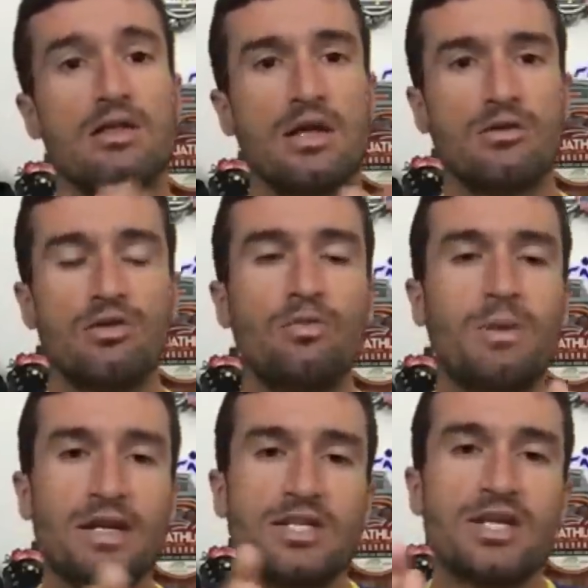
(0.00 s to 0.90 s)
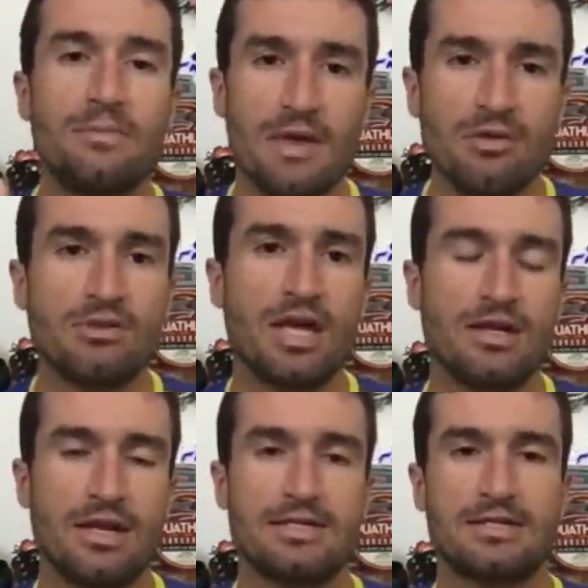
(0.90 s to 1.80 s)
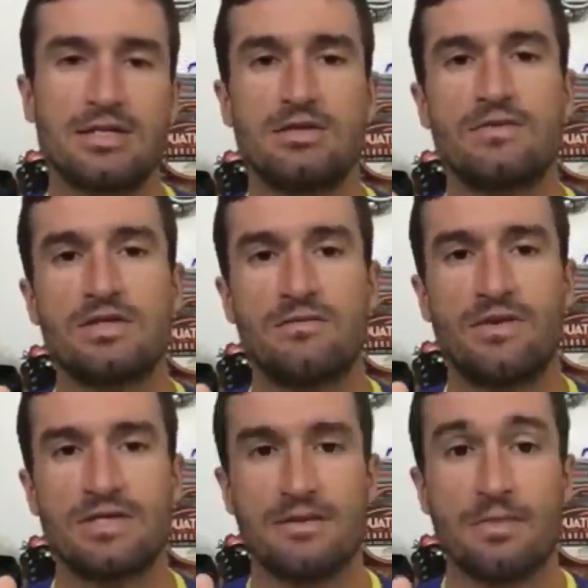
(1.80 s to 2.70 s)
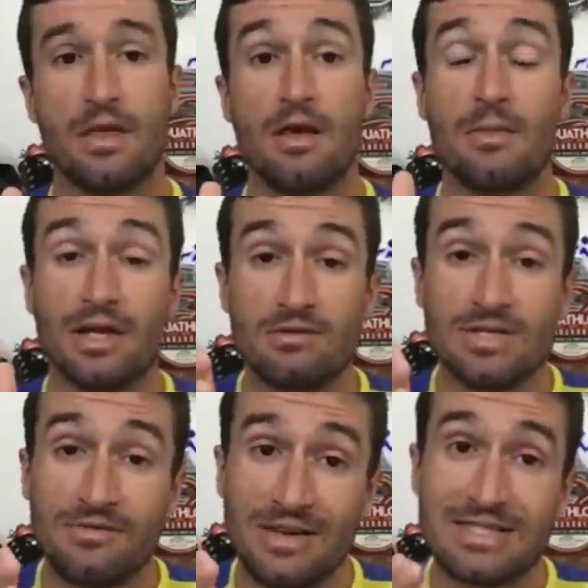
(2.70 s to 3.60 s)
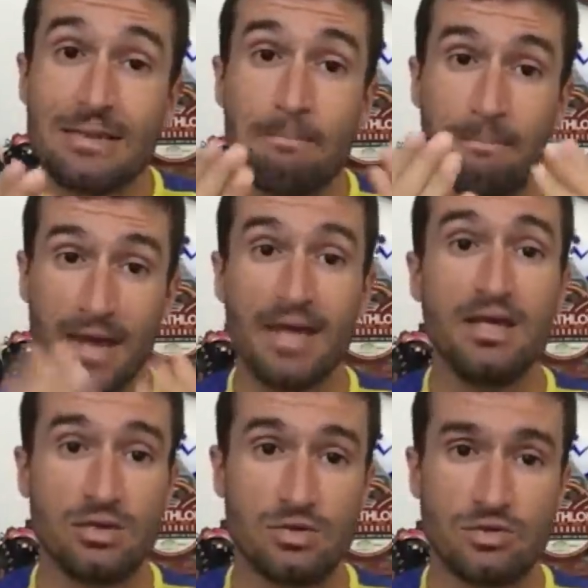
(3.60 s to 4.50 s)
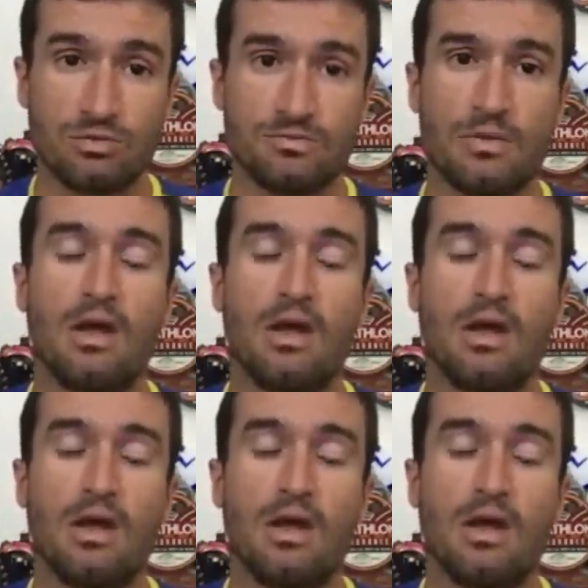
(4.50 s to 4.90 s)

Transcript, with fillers: Tem todo um planejamento que é interessante você fazer para que você faça bem isso.